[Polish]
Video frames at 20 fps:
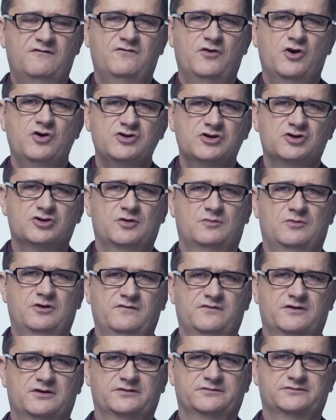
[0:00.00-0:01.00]
w wojnie
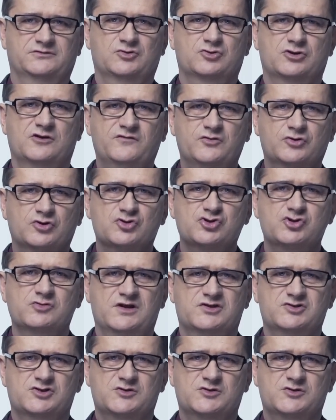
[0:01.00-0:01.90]
domowej, którą wytoczyła